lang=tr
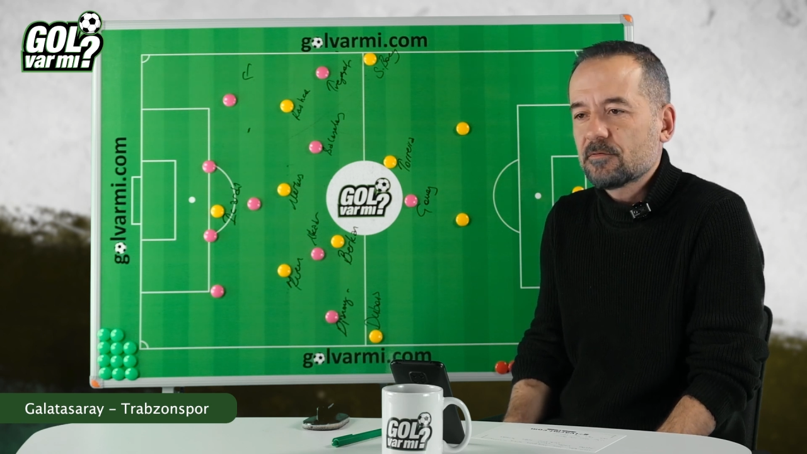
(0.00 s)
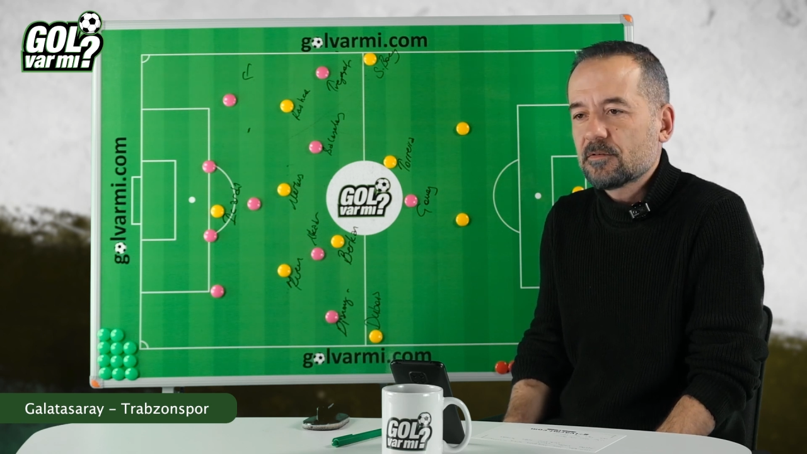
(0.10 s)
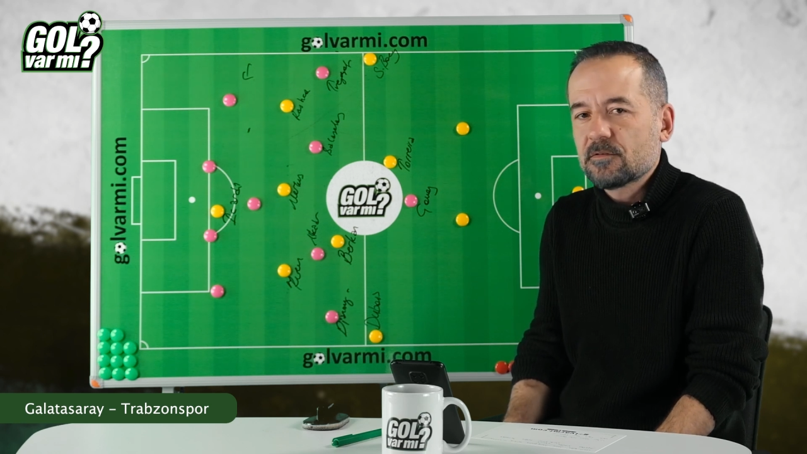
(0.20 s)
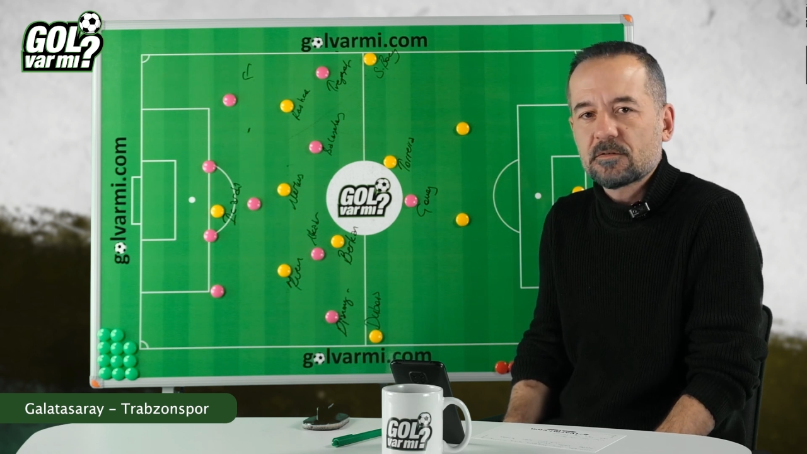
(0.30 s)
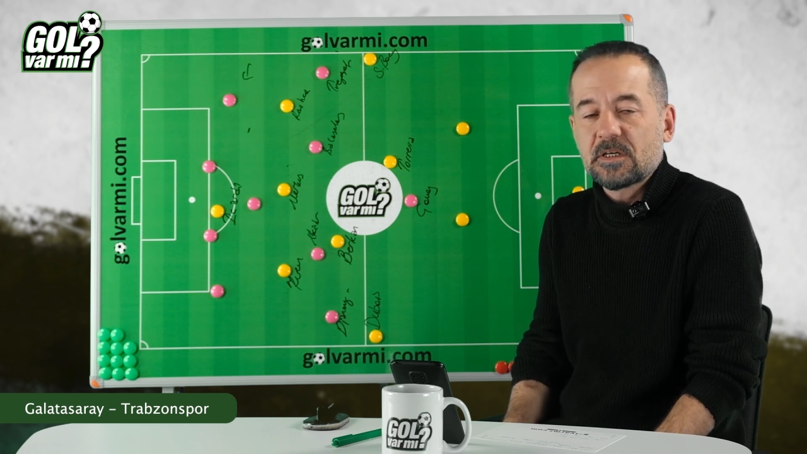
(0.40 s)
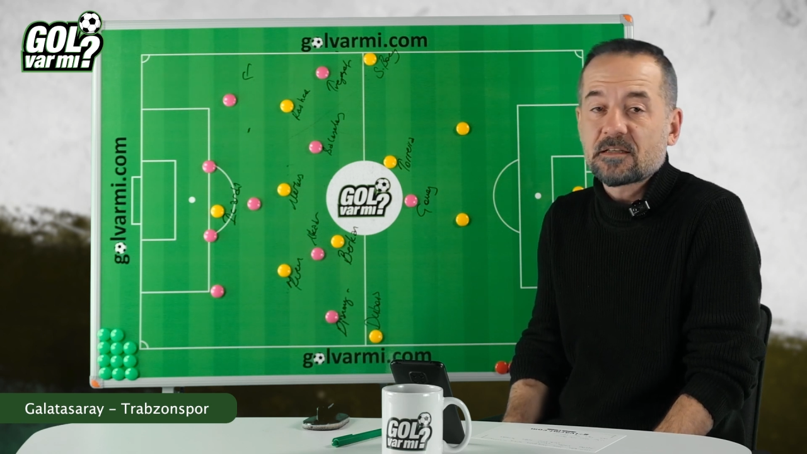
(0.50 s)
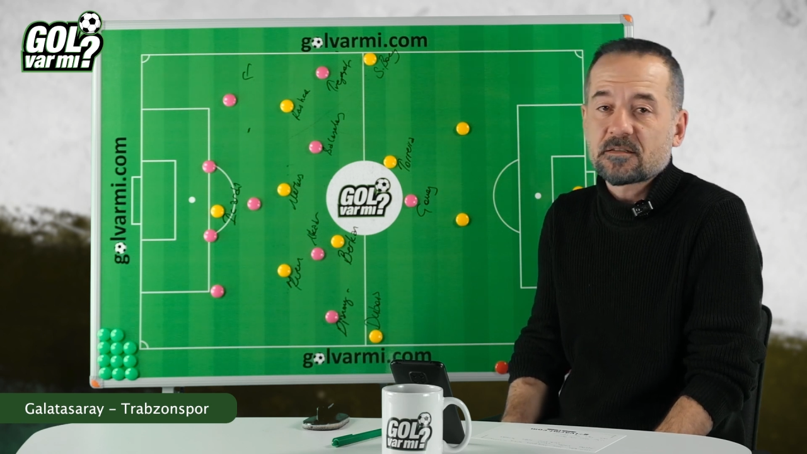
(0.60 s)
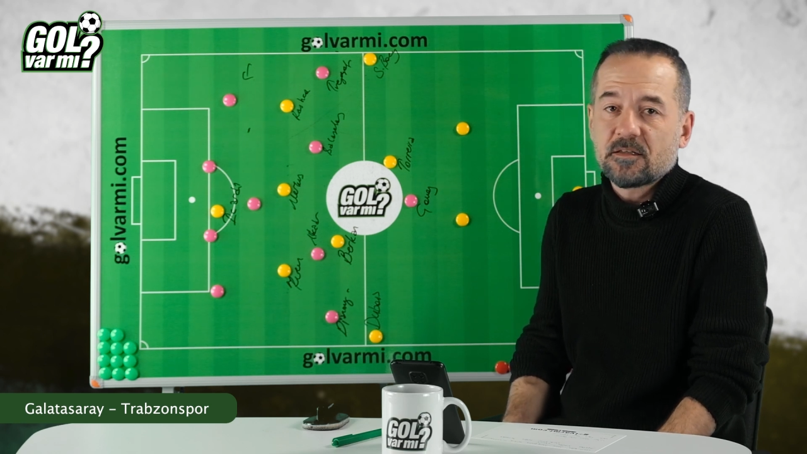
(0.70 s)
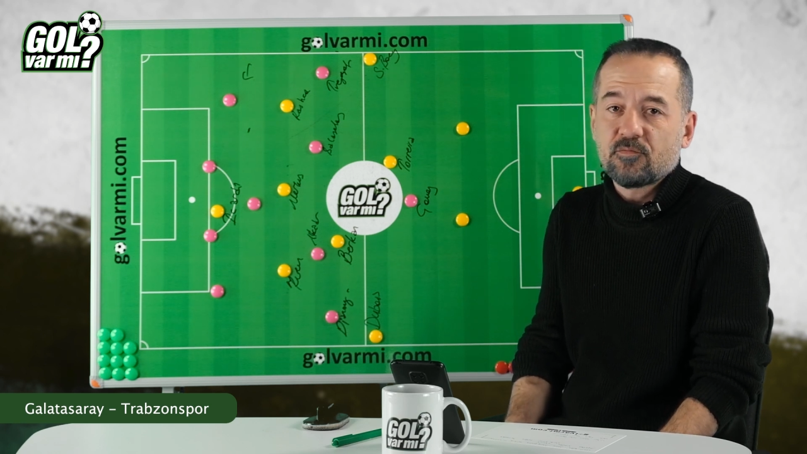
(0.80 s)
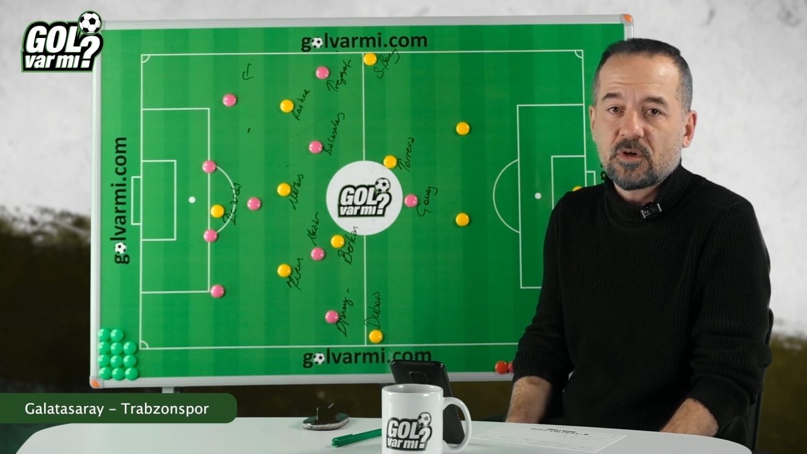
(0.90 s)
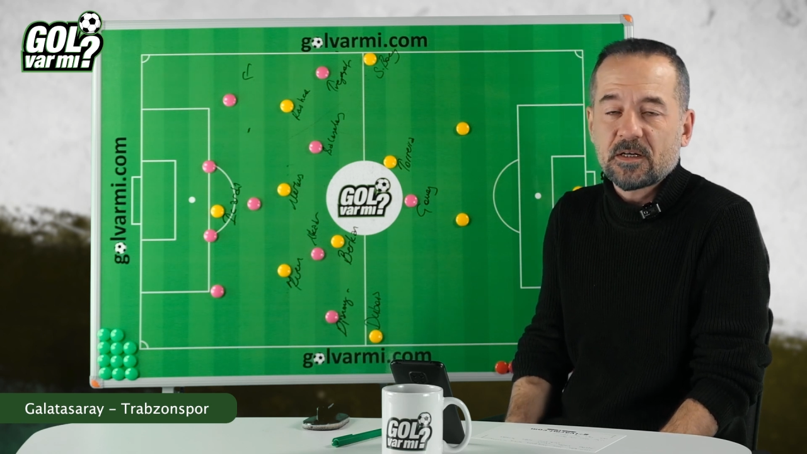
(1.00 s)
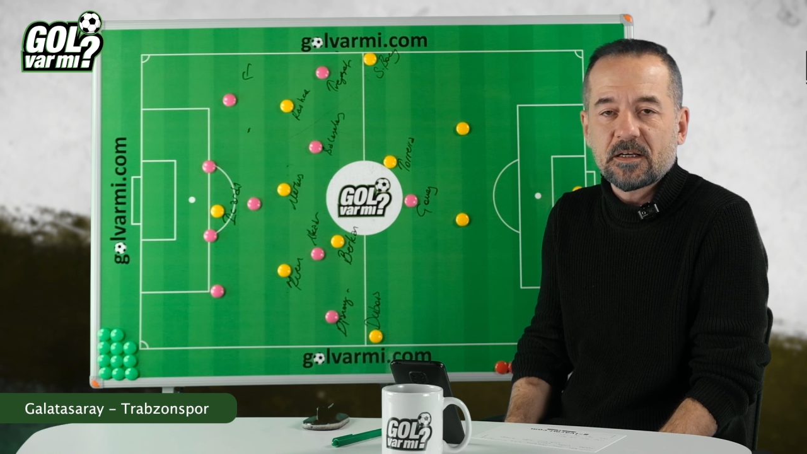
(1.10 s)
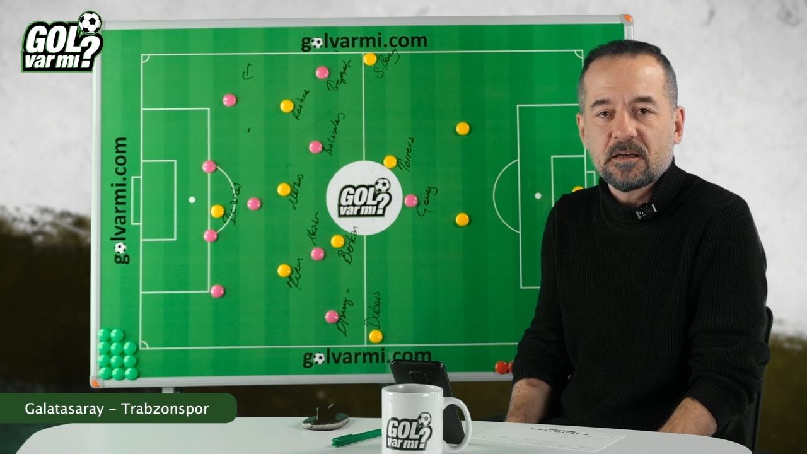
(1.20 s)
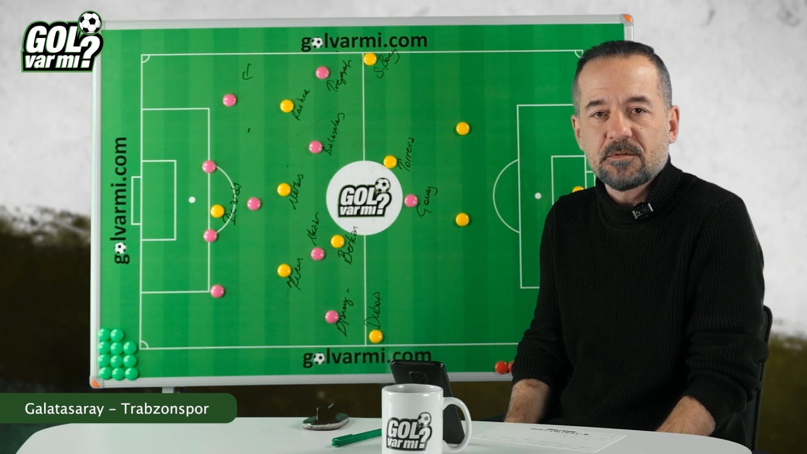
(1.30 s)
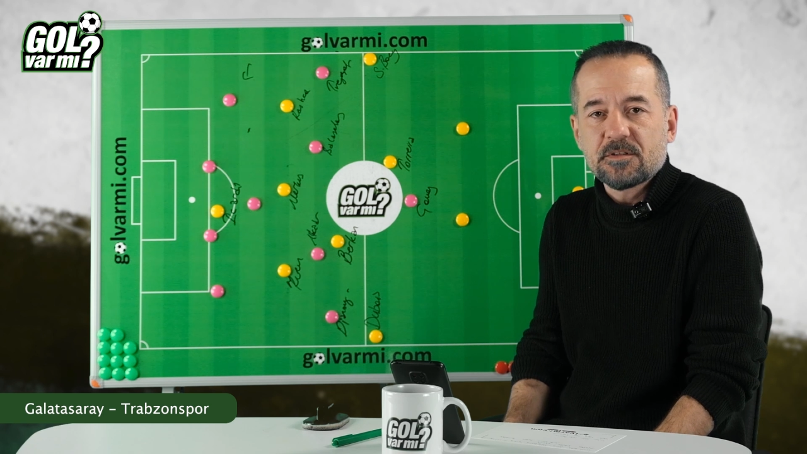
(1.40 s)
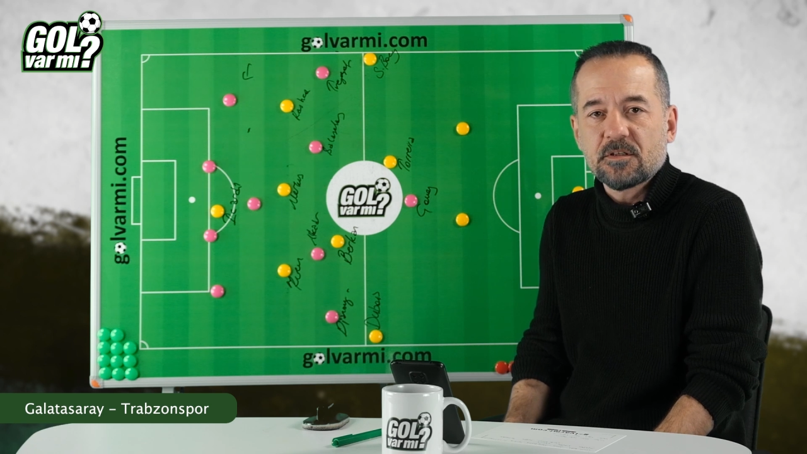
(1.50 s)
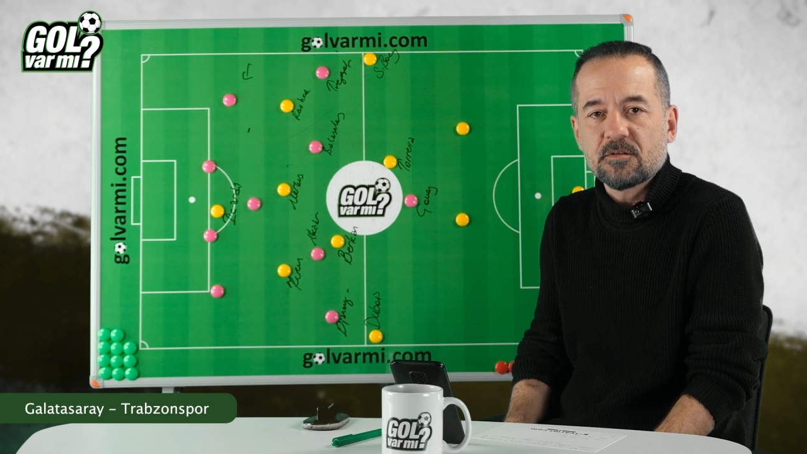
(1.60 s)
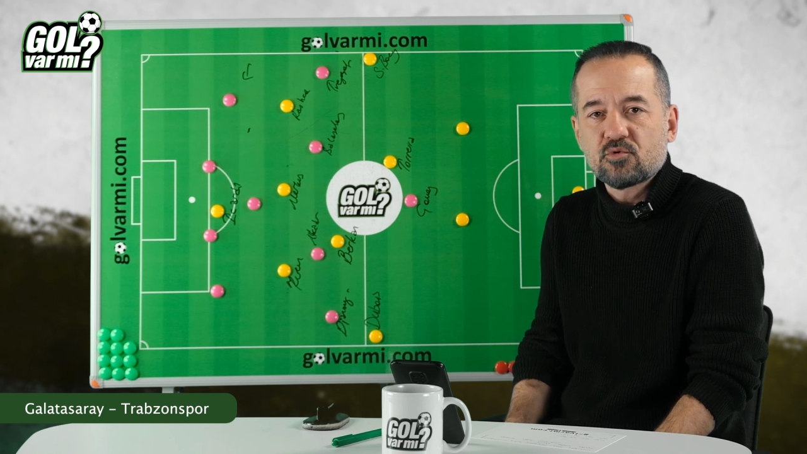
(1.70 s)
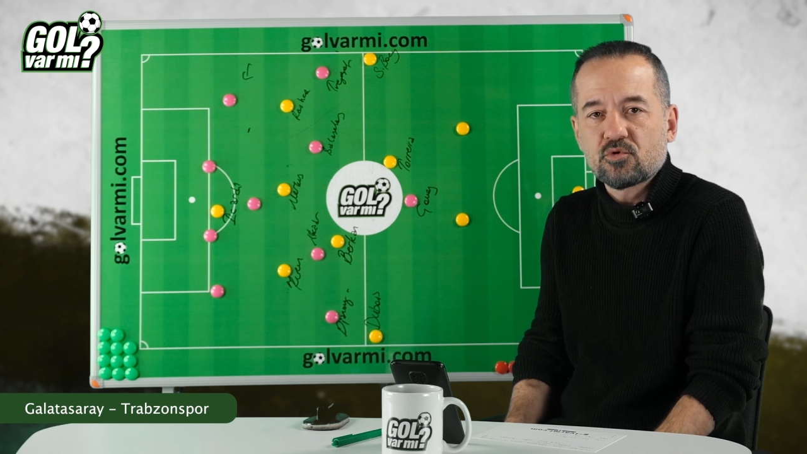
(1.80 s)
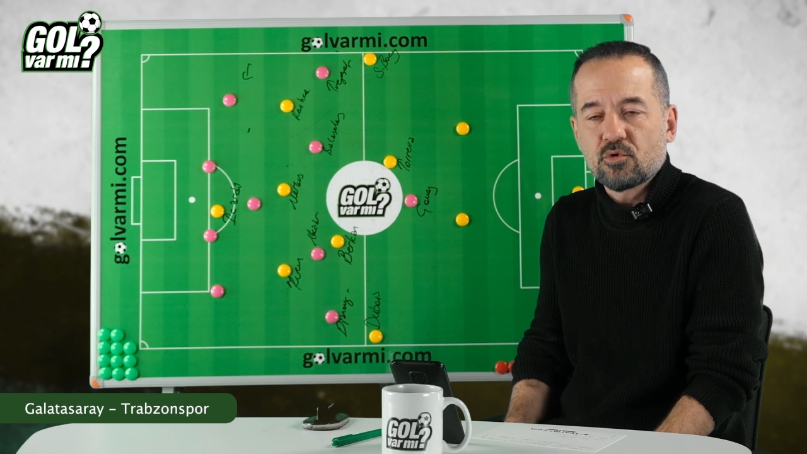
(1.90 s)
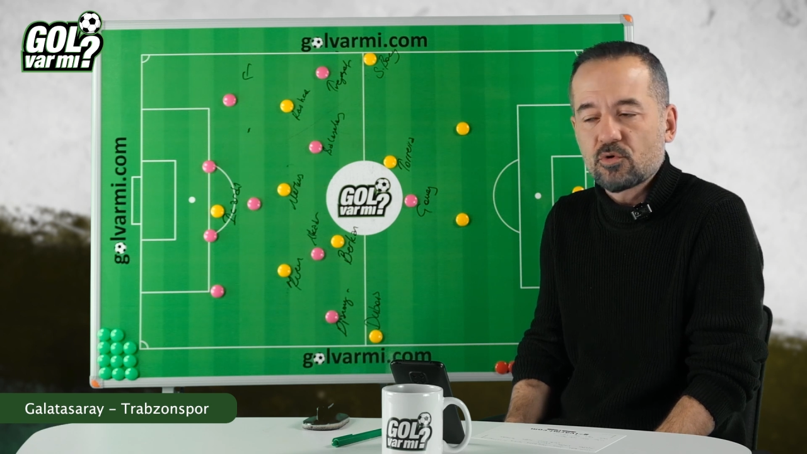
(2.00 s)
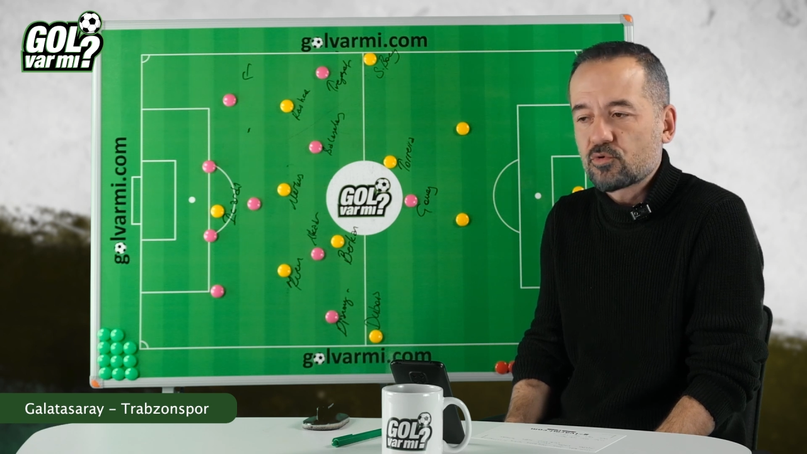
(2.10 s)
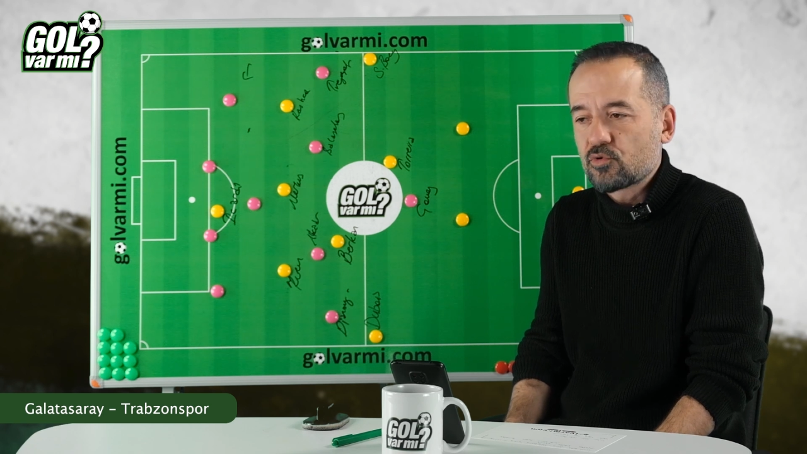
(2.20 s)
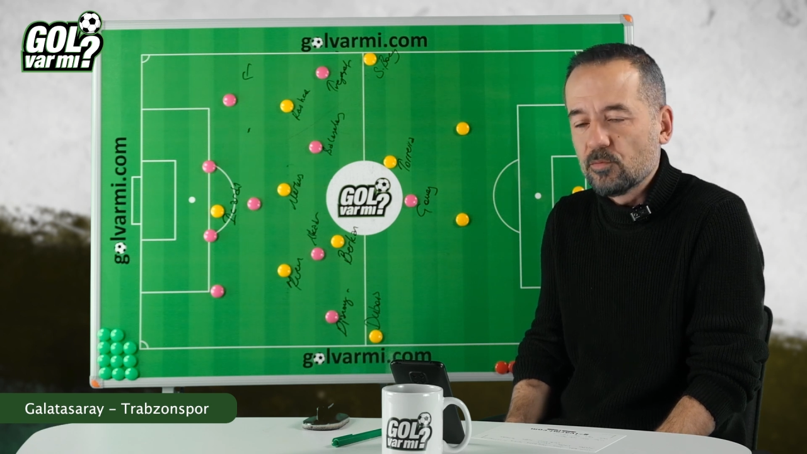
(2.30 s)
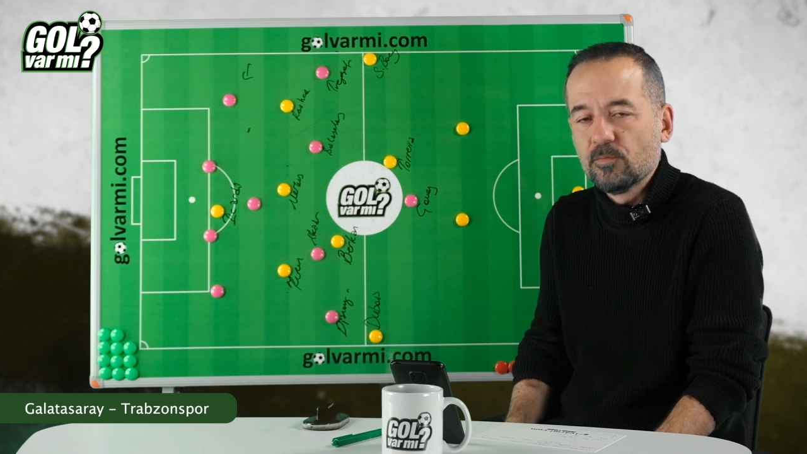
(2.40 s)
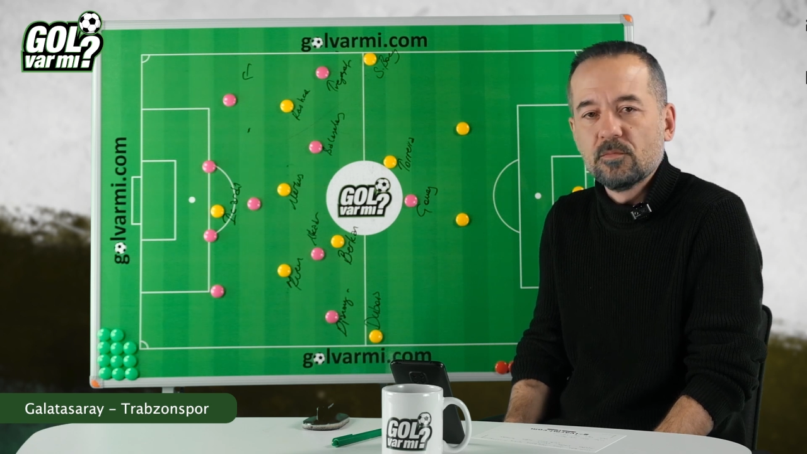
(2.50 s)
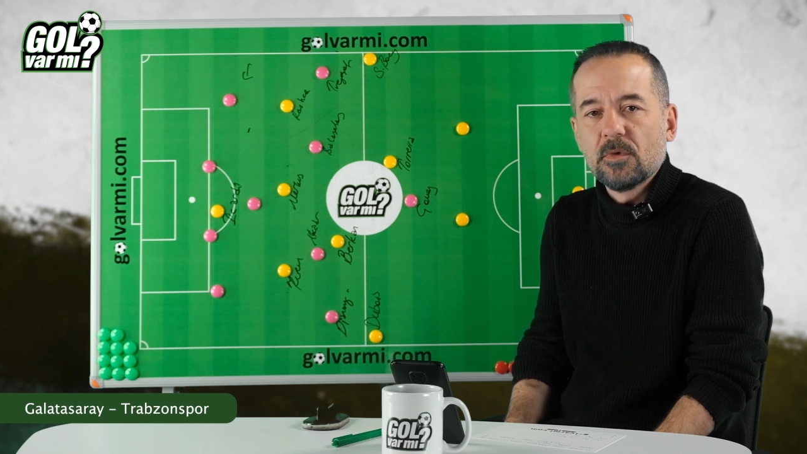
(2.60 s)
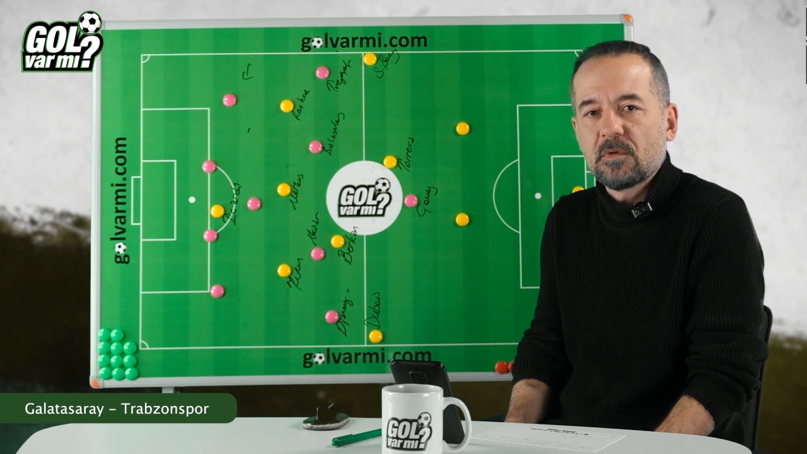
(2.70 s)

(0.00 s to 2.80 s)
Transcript: Ee, Galatasaray'ın puan kaybedeceğini düşünüyordum